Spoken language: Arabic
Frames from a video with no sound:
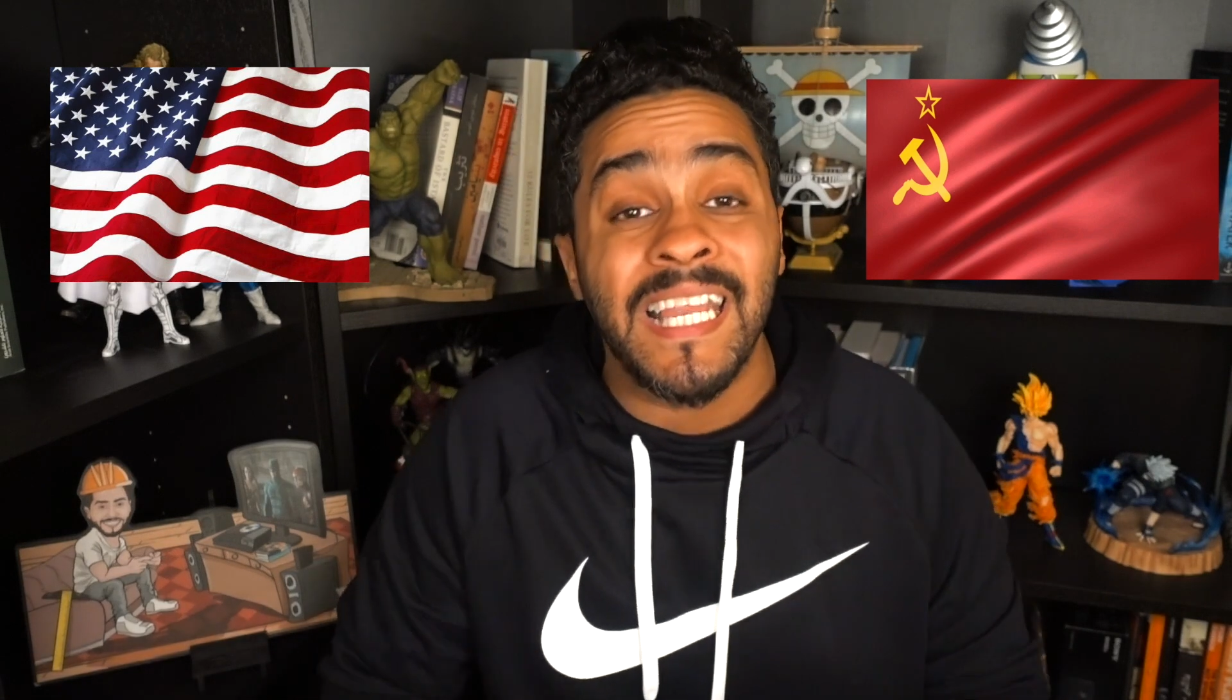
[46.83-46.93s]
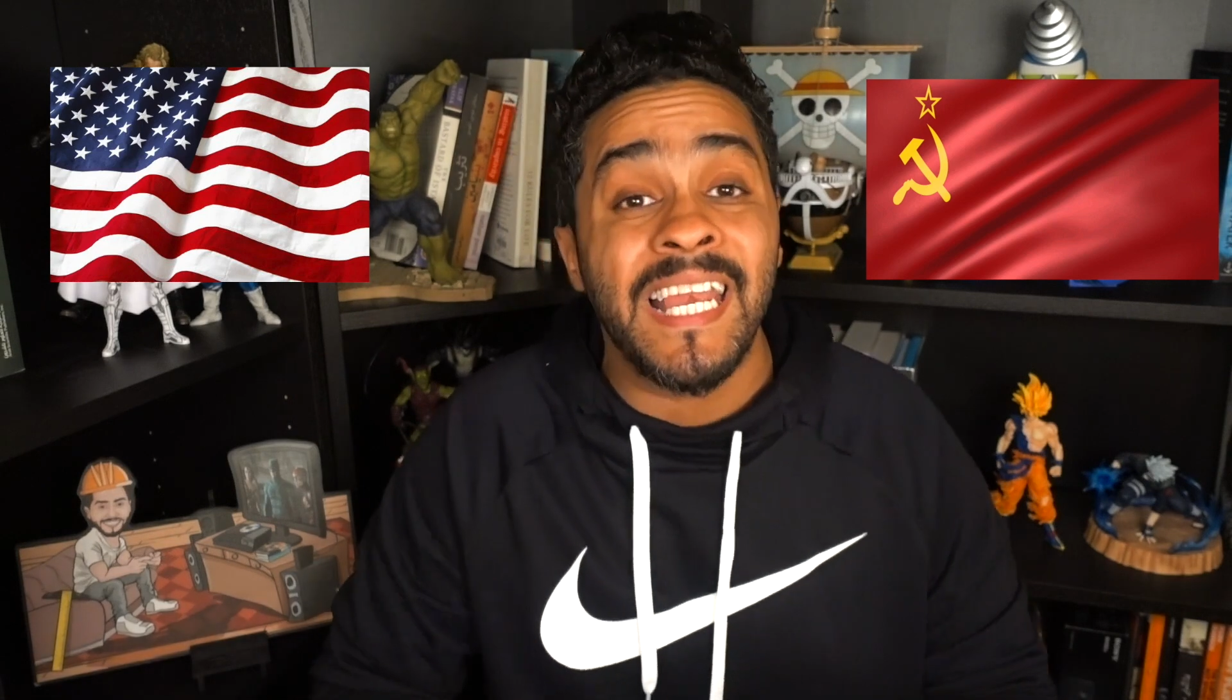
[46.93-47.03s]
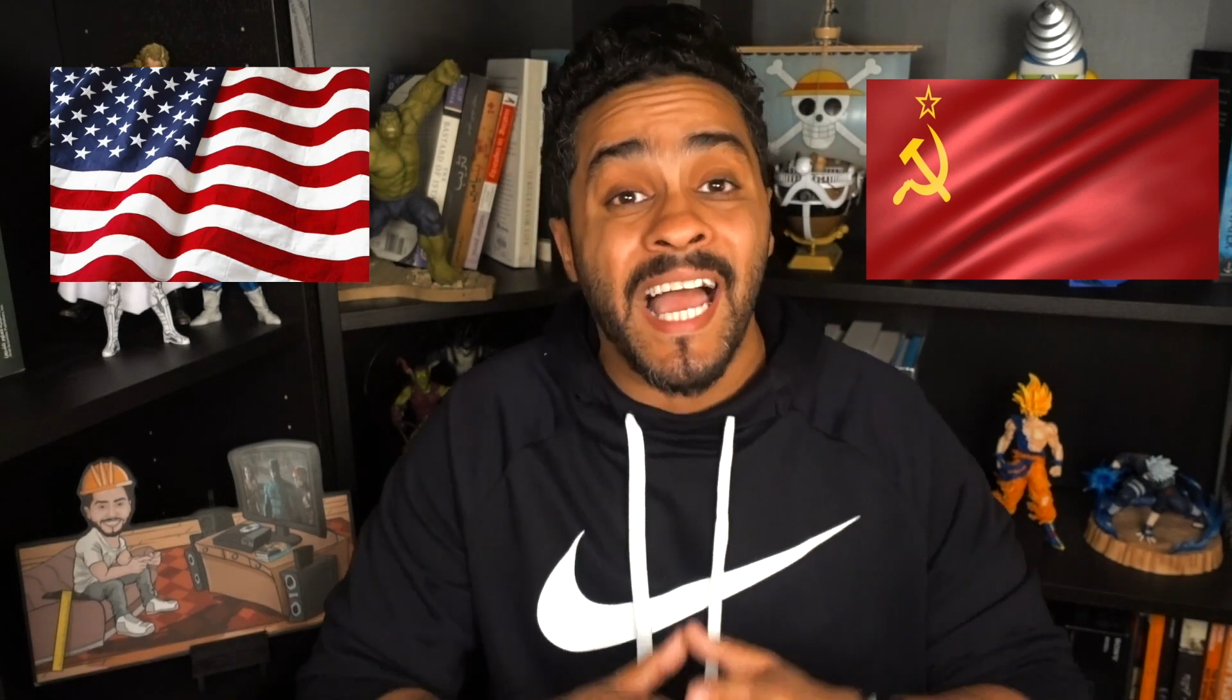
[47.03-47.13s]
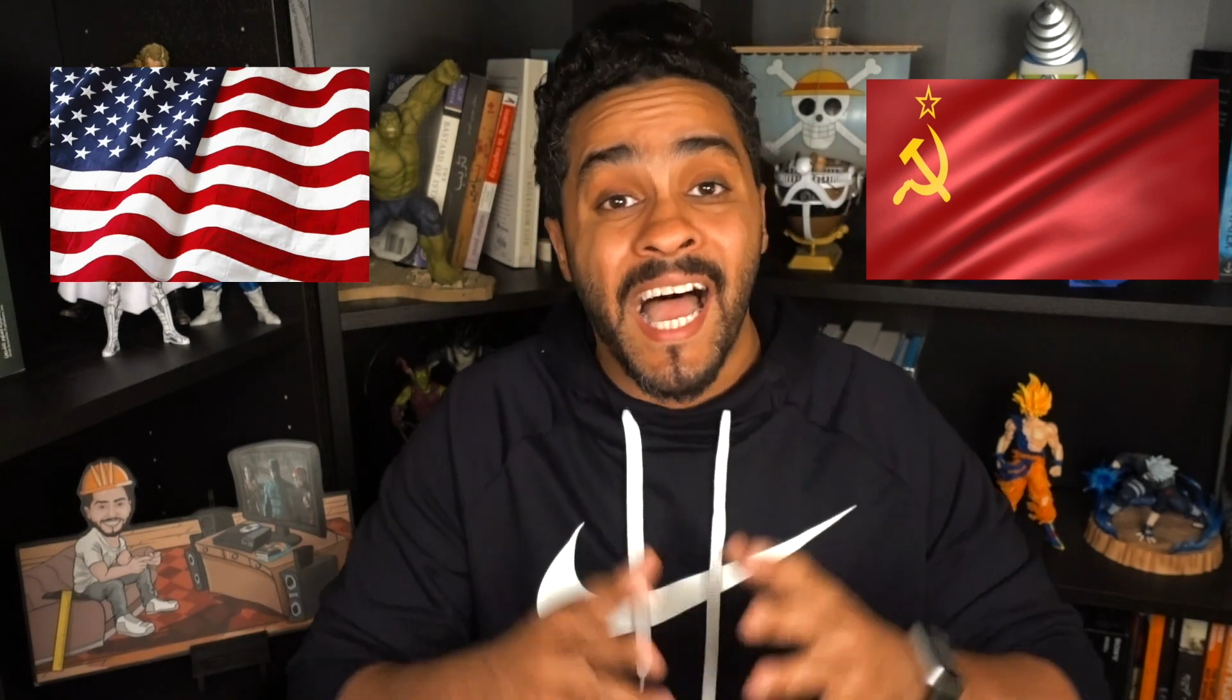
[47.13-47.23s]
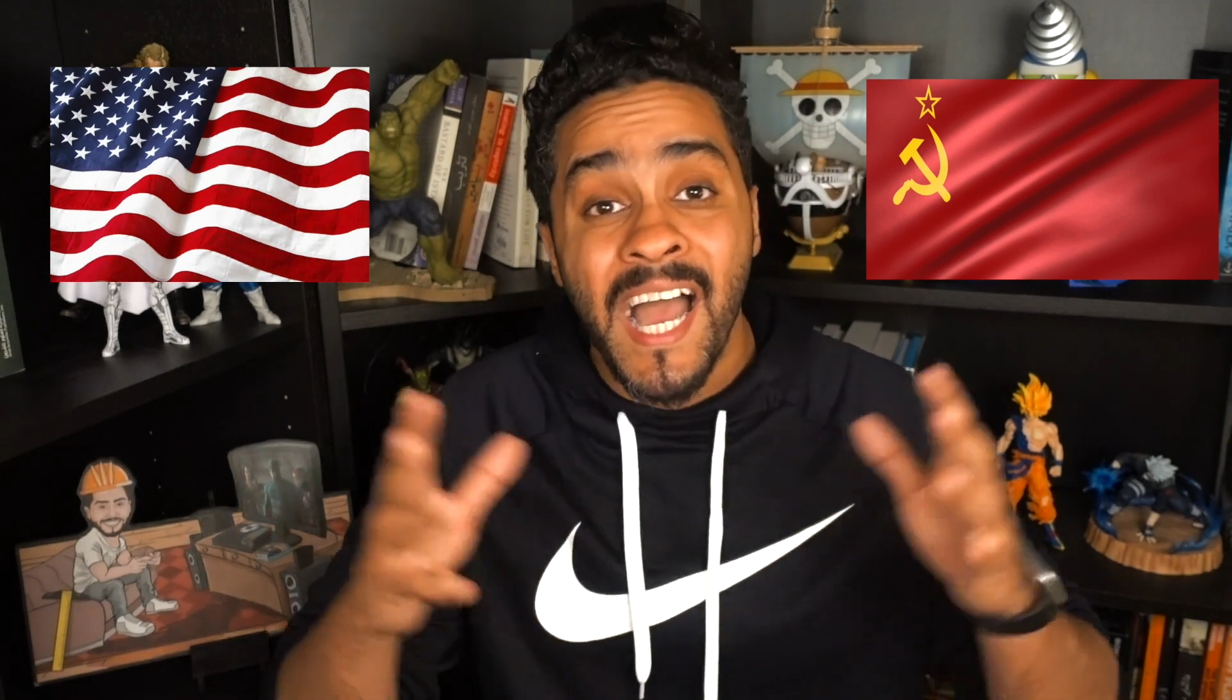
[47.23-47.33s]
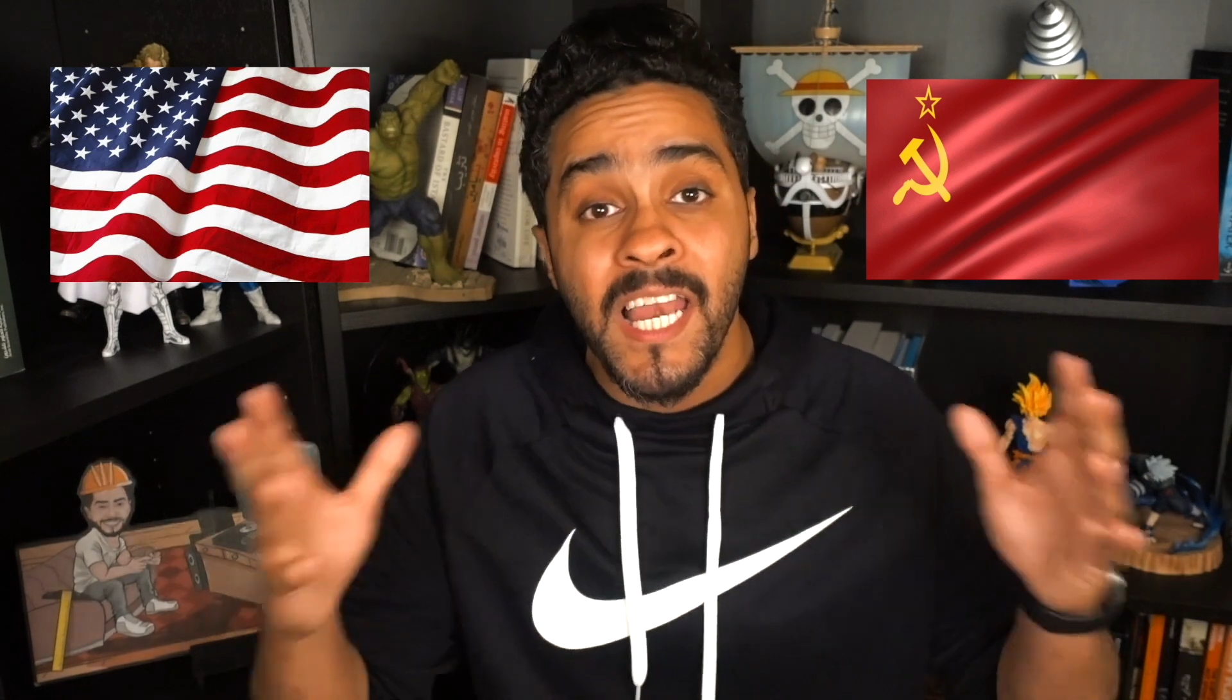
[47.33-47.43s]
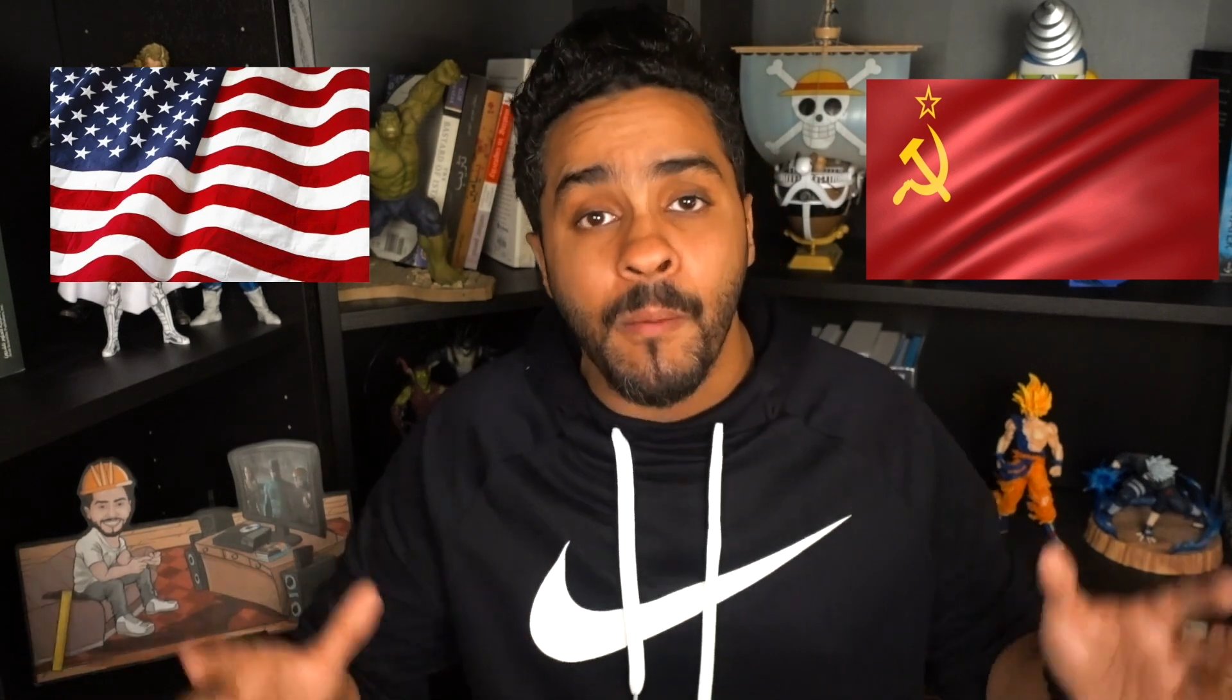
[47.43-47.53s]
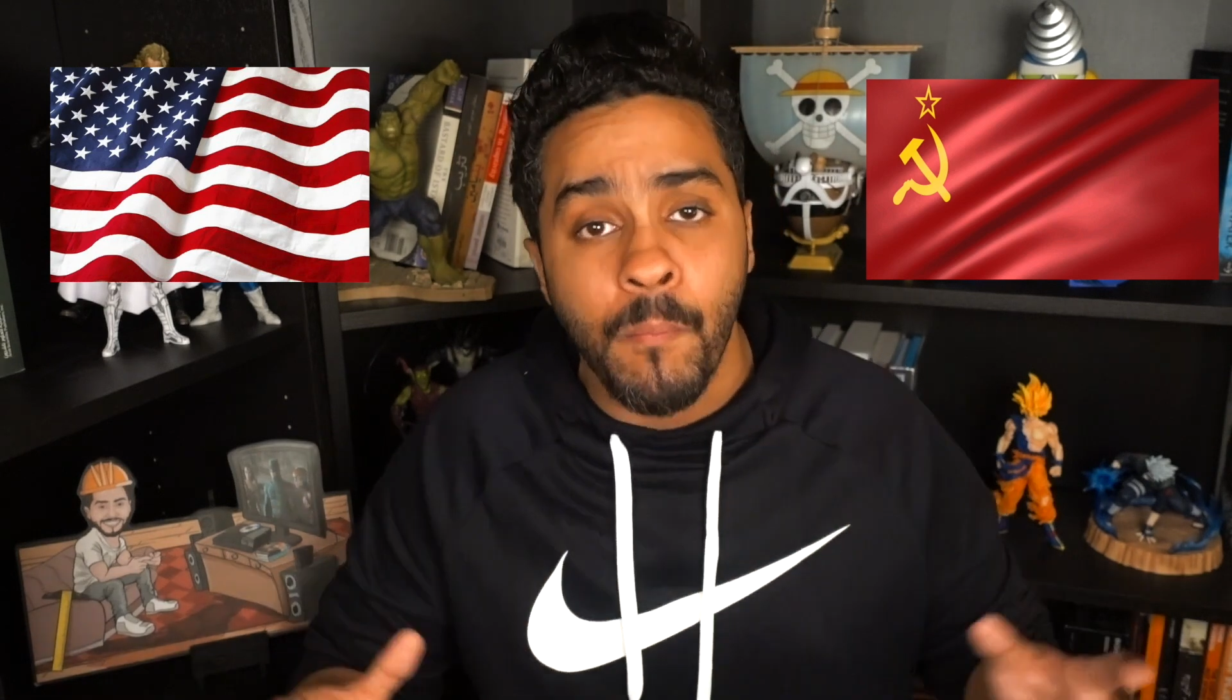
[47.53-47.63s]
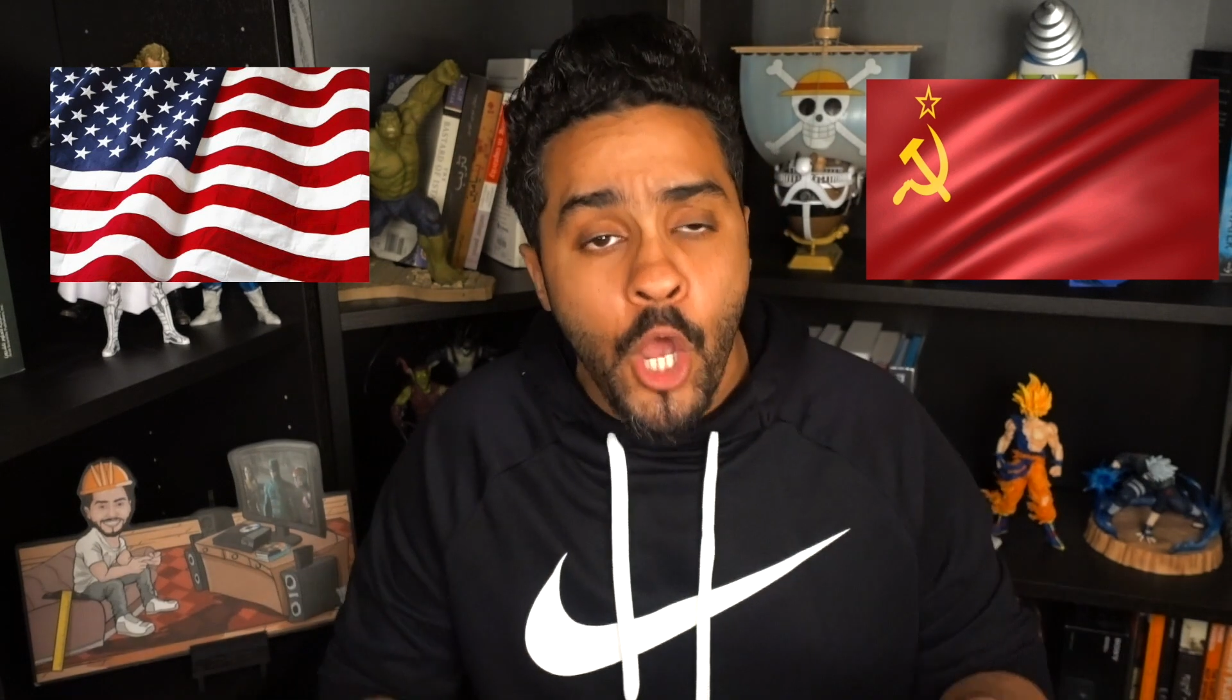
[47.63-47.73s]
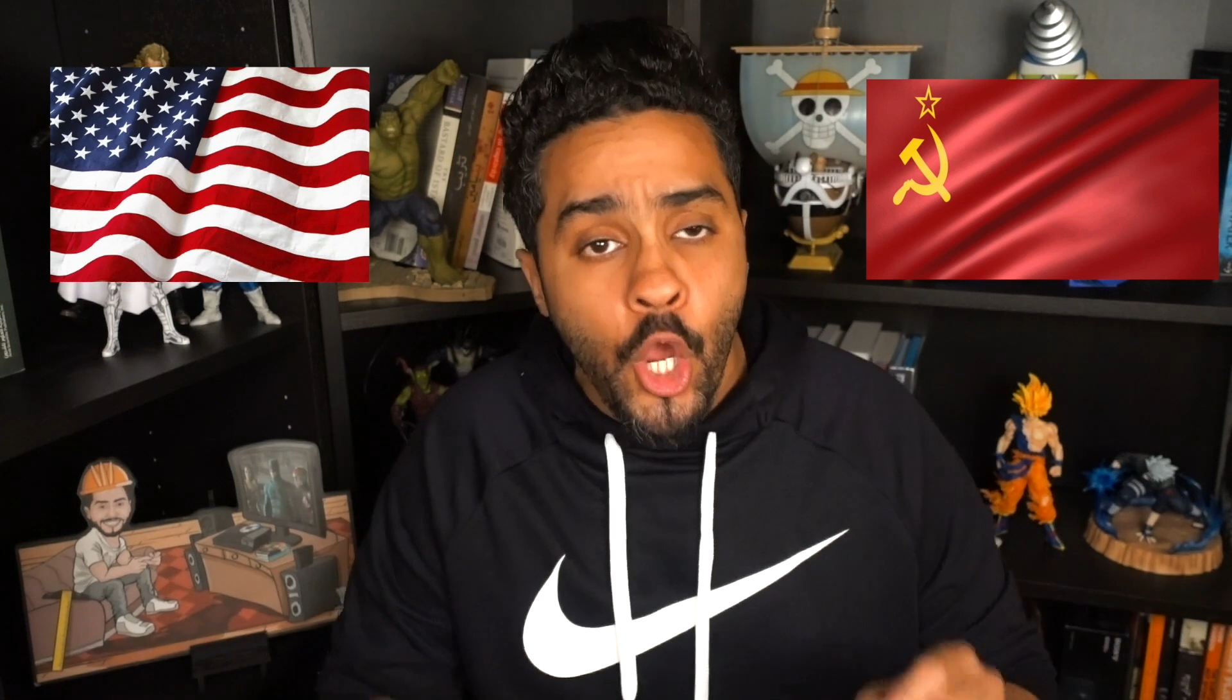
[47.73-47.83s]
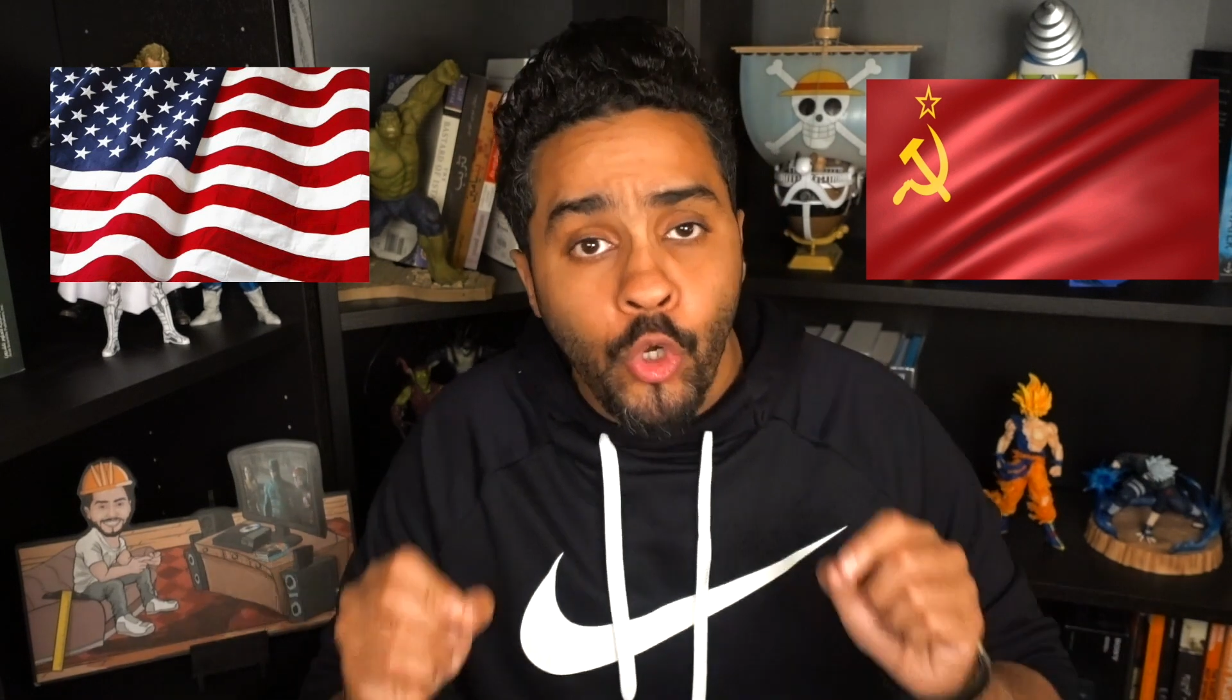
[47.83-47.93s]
للعالم